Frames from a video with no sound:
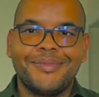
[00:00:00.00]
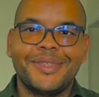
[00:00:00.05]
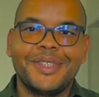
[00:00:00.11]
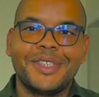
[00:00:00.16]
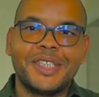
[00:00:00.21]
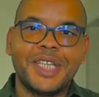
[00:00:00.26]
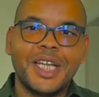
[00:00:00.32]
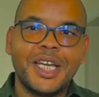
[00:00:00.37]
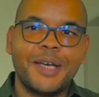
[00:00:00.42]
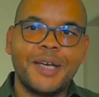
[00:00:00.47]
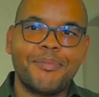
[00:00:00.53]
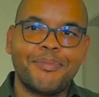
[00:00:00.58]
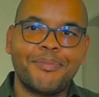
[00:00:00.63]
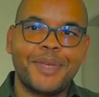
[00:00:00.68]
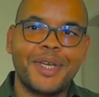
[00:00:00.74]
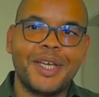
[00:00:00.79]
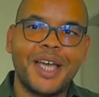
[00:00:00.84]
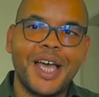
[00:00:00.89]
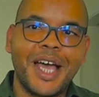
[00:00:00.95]
السلام
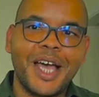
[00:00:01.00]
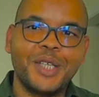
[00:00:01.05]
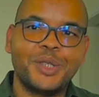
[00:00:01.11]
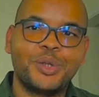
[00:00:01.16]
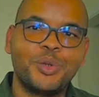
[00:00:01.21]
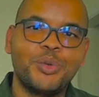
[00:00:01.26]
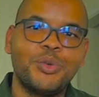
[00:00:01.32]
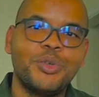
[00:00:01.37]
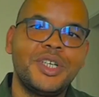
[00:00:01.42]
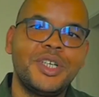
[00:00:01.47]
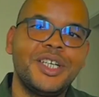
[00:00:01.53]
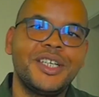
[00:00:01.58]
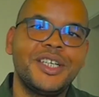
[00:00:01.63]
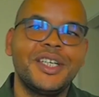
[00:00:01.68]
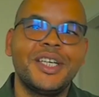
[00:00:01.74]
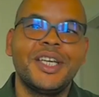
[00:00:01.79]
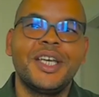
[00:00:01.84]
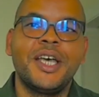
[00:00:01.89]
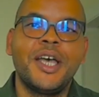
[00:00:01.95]
أزول
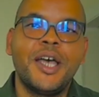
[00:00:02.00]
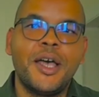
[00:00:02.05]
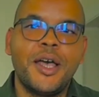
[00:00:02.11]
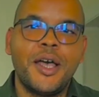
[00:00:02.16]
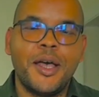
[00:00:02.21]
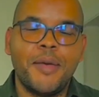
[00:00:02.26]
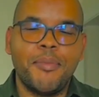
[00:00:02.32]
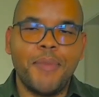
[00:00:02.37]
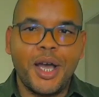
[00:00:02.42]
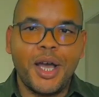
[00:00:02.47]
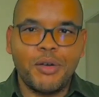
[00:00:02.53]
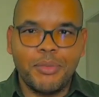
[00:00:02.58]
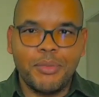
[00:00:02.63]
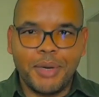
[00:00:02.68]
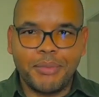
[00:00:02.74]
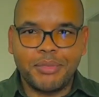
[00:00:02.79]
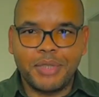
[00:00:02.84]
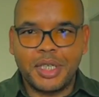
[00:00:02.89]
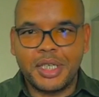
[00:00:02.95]
آه، معكم
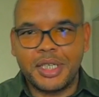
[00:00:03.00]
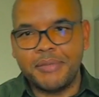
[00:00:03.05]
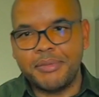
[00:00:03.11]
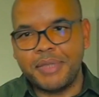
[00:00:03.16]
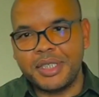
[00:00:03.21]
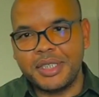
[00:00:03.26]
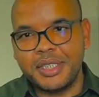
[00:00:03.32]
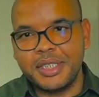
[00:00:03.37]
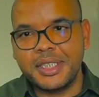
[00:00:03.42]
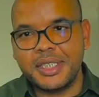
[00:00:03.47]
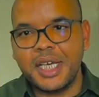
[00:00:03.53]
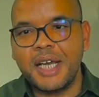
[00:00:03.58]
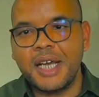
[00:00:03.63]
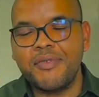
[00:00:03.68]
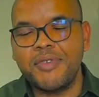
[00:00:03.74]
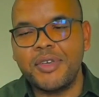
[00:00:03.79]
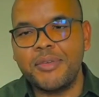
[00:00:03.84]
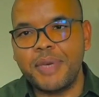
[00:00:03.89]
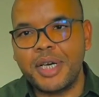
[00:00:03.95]
عبد الله ايماسي
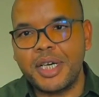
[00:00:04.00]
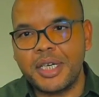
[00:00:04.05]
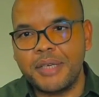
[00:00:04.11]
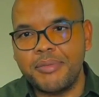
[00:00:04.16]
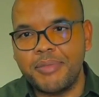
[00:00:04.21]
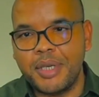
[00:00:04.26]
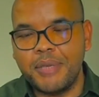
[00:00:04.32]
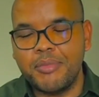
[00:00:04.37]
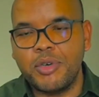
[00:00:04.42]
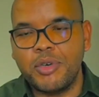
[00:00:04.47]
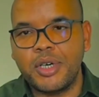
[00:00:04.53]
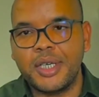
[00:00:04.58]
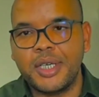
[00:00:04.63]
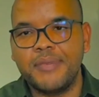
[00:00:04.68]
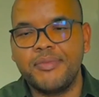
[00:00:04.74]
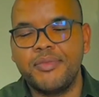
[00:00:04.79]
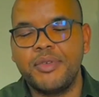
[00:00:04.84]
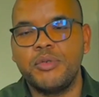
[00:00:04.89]
صحفي مغربي مقيم في